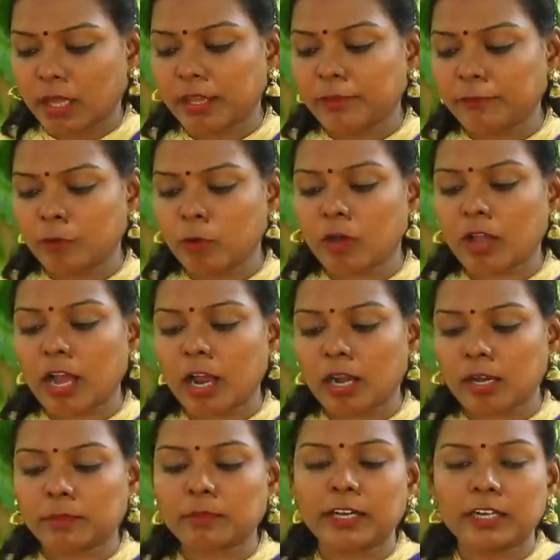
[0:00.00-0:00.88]
இவ்வளோ
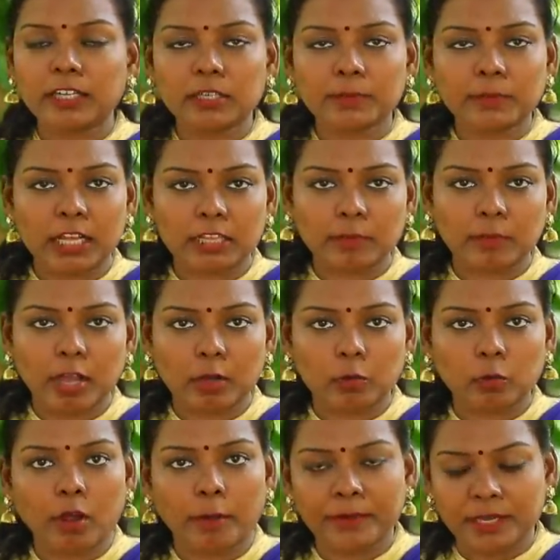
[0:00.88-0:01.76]
காலம் ரெண்டு மாதம்
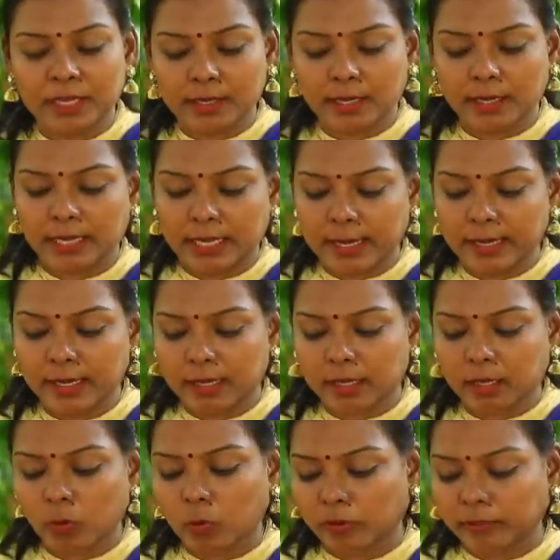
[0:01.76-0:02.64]
ஆகும் அப்படின்ற நிலையில்
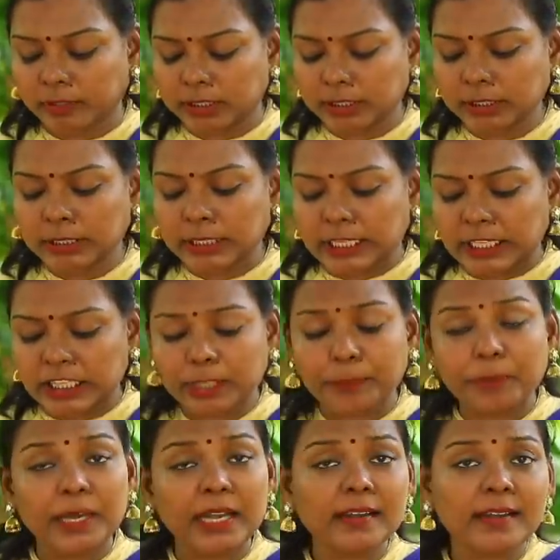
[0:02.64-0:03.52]
இருக்கவங்க வந்து இந்த
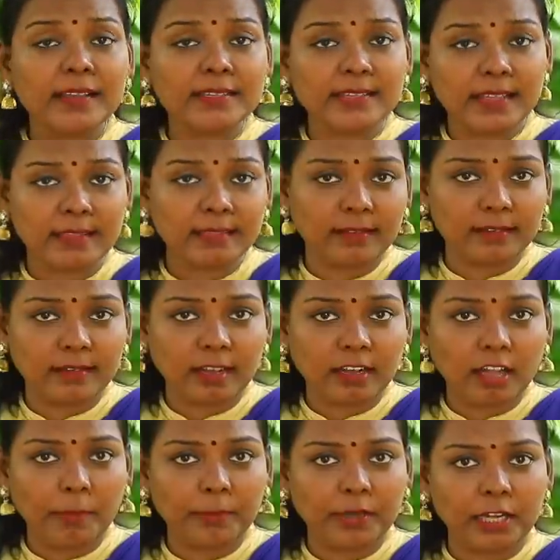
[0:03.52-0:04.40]
பிரண்டை
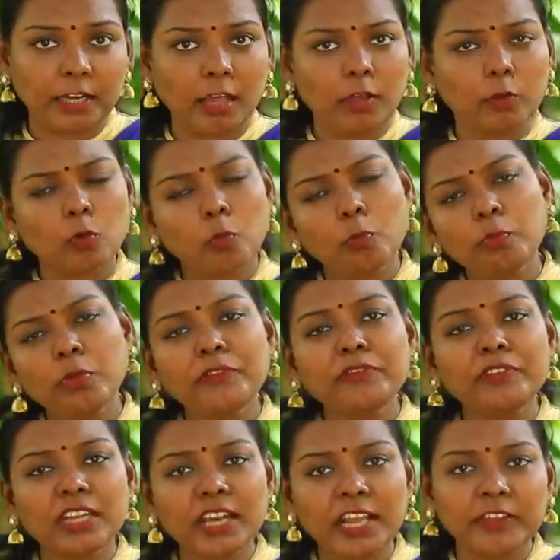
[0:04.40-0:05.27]
சேர்த்துக்கிட்டாங்க அப்படின்னா ரொம்ப
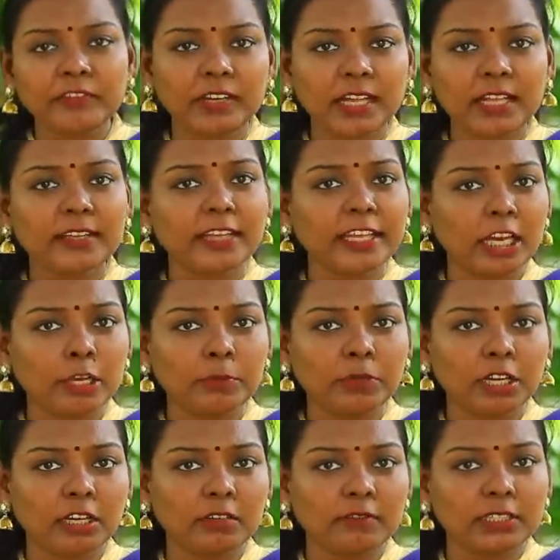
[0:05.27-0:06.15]
விரைவில் இந்த
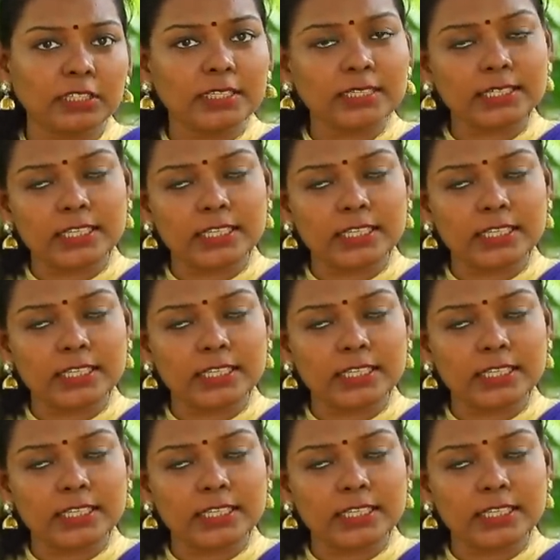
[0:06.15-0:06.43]
எலும்புகள் வந்து